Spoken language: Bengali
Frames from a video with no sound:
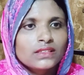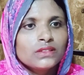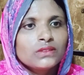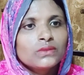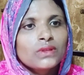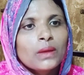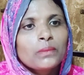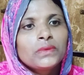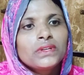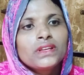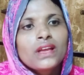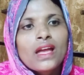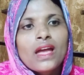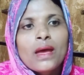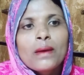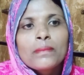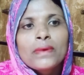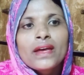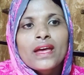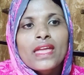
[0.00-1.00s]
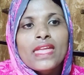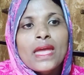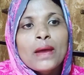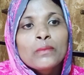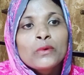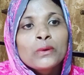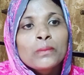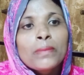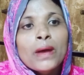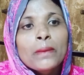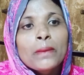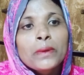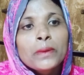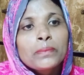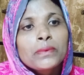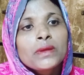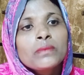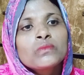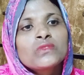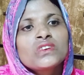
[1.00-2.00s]
কিন্তু আমি আমার এমনভাবে
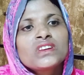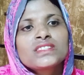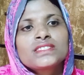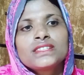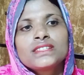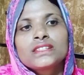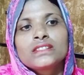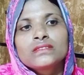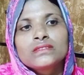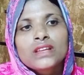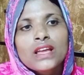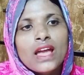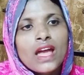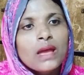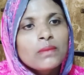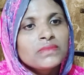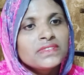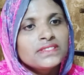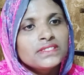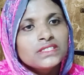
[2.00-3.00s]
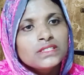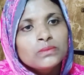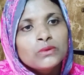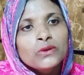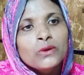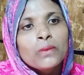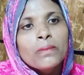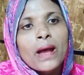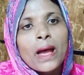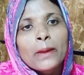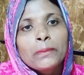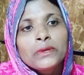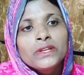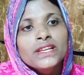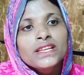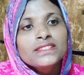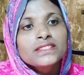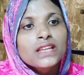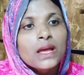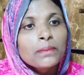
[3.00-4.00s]
প্রেম করছে আমি জীবনও ভাবি
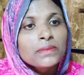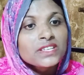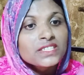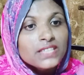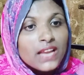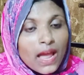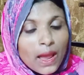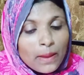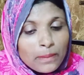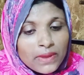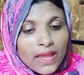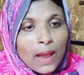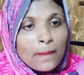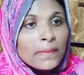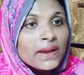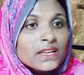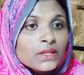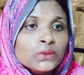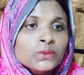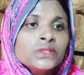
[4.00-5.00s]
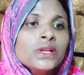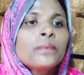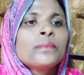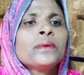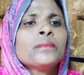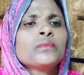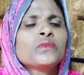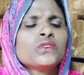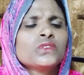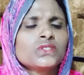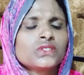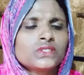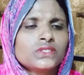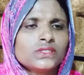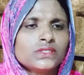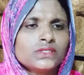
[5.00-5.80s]
না যে আমার স্বামী আমারে থুয়ে প্রেম করছে